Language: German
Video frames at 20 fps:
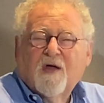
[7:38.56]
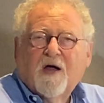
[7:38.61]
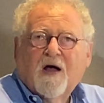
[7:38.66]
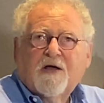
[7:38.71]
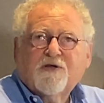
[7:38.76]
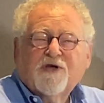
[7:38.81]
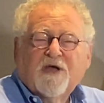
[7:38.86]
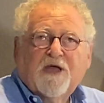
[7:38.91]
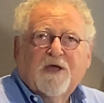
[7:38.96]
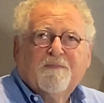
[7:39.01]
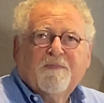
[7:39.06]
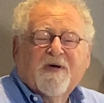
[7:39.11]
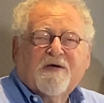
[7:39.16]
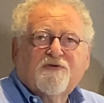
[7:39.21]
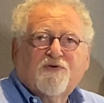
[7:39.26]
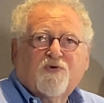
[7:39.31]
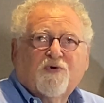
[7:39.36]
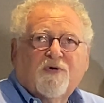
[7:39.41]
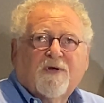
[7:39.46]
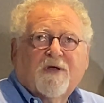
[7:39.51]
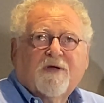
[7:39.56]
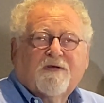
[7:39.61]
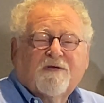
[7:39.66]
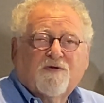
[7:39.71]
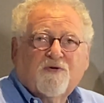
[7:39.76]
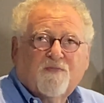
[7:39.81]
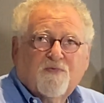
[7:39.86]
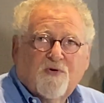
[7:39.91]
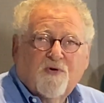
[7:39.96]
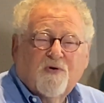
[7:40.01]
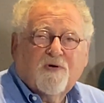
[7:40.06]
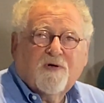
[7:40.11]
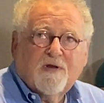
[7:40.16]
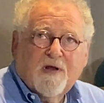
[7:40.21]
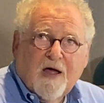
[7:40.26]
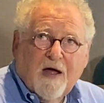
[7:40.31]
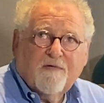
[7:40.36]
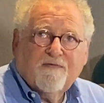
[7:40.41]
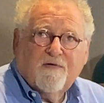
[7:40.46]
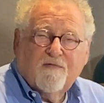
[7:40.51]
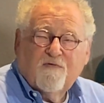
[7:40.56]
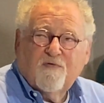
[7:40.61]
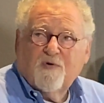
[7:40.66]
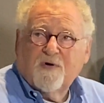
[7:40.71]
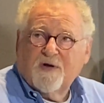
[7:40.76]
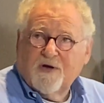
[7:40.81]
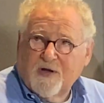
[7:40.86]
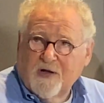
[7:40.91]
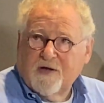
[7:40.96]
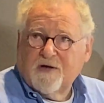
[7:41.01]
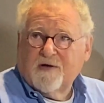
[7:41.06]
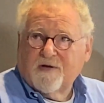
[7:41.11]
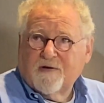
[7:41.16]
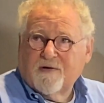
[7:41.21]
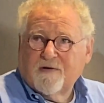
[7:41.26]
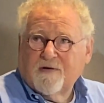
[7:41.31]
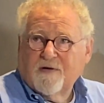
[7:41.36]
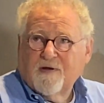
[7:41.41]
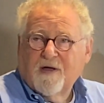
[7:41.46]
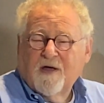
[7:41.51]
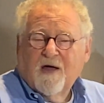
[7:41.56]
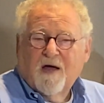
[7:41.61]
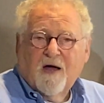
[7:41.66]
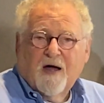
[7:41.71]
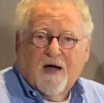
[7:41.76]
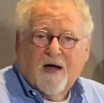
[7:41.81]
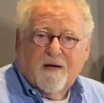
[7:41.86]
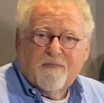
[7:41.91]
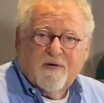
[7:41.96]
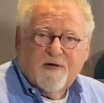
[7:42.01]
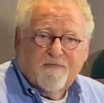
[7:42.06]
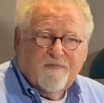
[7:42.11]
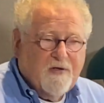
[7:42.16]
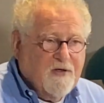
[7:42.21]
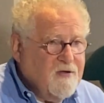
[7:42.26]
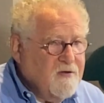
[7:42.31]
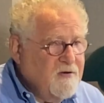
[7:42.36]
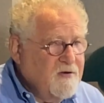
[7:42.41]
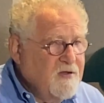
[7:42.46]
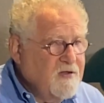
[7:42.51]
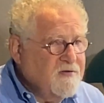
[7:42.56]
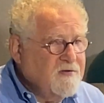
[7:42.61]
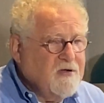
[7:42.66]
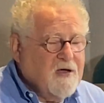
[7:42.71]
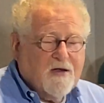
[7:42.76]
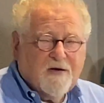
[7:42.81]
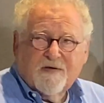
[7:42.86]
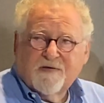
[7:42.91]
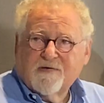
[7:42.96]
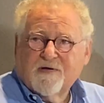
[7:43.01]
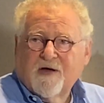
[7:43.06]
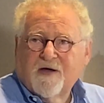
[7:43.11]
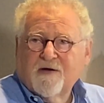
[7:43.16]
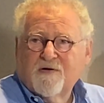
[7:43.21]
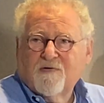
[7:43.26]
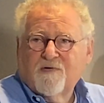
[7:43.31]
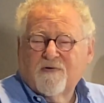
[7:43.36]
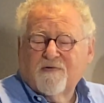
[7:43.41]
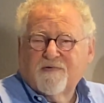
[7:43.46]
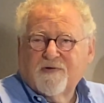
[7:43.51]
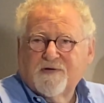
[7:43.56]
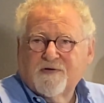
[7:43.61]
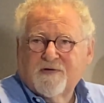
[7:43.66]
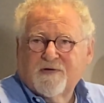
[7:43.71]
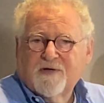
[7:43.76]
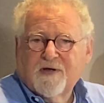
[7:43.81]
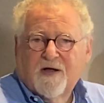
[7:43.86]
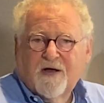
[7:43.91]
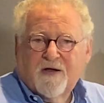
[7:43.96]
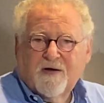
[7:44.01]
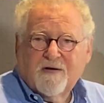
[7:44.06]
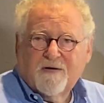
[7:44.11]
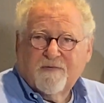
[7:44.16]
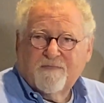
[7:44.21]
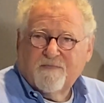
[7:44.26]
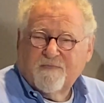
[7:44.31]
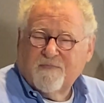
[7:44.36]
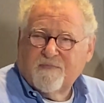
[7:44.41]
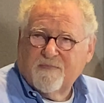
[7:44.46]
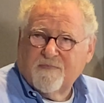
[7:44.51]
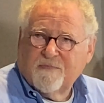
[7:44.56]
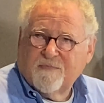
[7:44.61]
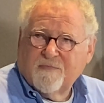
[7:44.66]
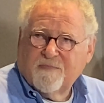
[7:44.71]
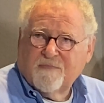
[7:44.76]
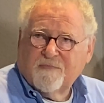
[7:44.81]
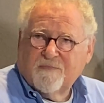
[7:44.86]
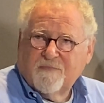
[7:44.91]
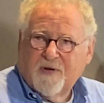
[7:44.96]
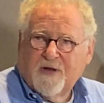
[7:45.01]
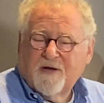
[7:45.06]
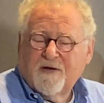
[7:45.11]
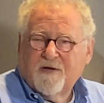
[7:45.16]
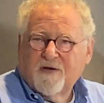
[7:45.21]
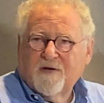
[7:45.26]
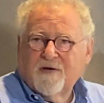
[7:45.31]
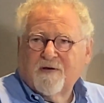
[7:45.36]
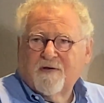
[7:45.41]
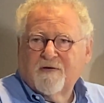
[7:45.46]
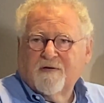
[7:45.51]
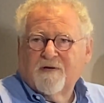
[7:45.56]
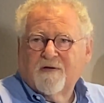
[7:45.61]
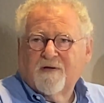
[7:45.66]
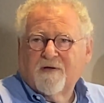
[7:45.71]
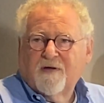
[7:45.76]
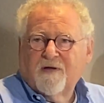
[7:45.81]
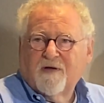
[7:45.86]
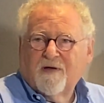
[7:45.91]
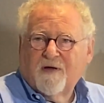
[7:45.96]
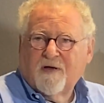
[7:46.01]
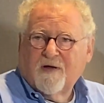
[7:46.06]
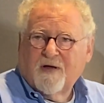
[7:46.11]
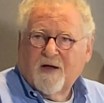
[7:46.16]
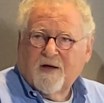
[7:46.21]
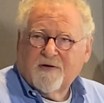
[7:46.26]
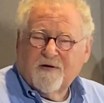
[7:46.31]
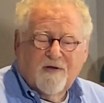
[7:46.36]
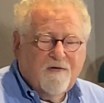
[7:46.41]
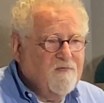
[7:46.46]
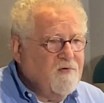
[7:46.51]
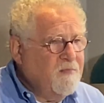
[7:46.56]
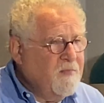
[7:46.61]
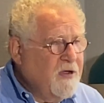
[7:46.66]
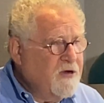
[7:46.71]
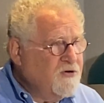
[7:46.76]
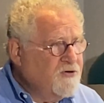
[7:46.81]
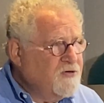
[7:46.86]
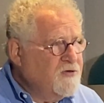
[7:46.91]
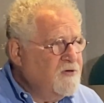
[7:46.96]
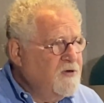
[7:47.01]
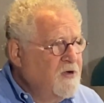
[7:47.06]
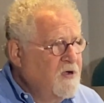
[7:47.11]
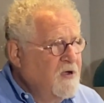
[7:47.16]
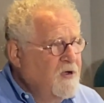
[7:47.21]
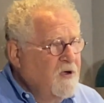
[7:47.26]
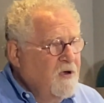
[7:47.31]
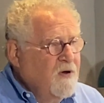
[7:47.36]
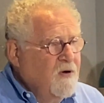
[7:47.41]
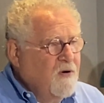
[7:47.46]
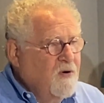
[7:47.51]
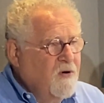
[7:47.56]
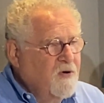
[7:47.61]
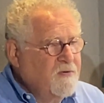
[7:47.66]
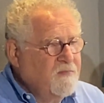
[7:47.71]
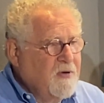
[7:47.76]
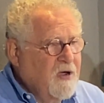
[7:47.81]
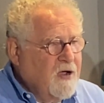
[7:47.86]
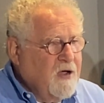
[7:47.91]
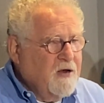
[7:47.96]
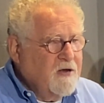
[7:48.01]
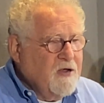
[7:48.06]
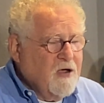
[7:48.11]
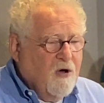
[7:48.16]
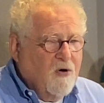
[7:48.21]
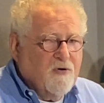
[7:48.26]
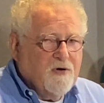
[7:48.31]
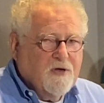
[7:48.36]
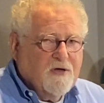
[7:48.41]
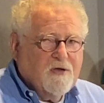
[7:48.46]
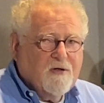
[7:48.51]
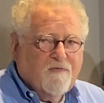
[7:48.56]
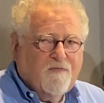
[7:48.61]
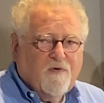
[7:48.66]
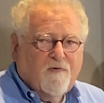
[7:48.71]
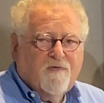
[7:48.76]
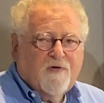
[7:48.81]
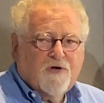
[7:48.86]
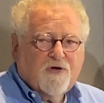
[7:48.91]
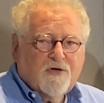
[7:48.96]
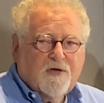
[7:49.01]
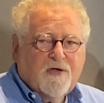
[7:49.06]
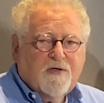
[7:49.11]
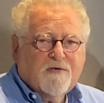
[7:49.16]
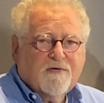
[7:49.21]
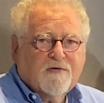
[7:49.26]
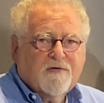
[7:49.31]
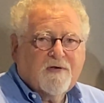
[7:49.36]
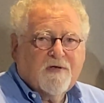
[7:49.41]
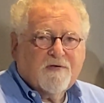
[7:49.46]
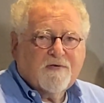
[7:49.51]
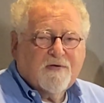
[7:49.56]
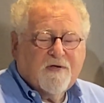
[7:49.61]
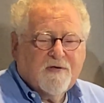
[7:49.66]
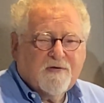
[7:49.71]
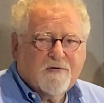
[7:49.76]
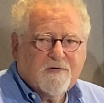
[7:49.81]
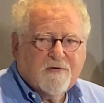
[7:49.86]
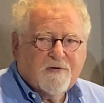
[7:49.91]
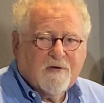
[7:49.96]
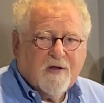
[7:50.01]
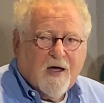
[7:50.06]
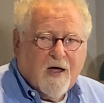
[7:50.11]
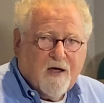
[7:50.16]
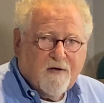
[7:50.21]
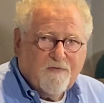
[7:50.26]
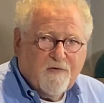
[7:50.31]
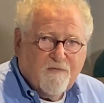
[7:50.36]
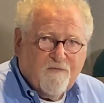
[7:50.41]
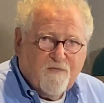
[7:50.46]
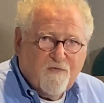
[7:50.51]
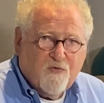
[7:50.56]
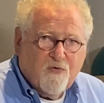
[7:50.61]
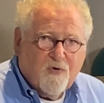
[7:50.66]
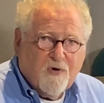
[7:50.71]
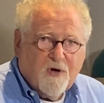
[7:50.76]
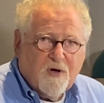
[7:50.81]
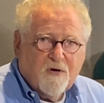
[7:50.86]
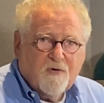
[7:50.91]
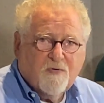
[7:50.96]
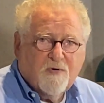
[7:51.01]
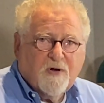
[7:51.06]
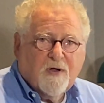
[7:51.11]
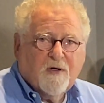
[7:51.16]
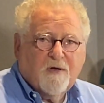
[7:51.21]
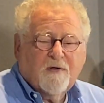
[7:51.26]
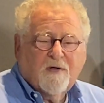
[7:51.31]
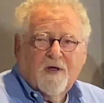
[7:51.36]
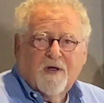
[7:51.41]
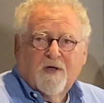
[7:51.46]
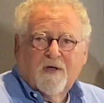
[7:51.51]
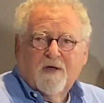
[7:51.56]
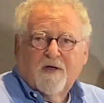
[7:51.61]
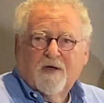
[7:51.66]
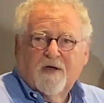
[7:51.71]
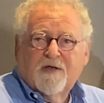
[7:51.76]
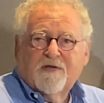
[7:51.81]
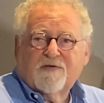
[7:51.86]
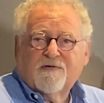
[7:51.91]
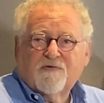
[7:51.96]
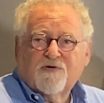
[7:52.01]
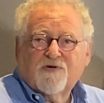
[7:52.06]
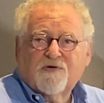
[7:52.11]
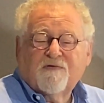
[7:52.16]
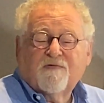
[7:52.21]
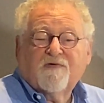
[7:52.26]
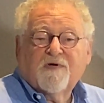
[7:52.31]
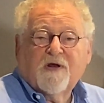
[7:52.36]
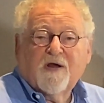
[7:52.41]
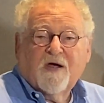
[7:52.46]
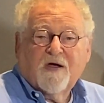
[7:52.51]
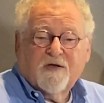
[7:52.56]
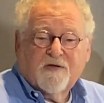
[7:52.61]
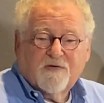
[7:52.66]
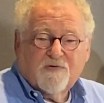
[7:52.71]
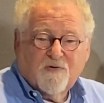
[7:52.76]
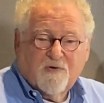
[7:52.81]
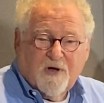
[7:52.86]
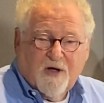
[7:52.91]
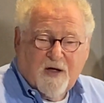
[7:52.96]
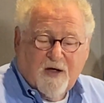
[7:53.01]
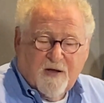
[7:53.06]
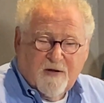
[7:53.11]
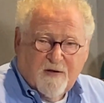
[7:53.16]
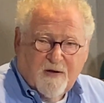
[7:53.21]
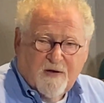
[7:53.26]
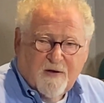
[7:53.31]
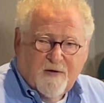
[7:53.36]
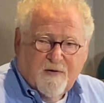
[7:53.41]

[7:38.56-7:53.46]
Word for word: Also ich persönlich zum Glück nach wie vor nicht aber wir lesen ja alle Zeitungen, wir sind ja alle medienaktive äh, Menschen und man kann die Augen nicht davor verschließen, dass es nach wie vor oder inzwischen vielleicht sogar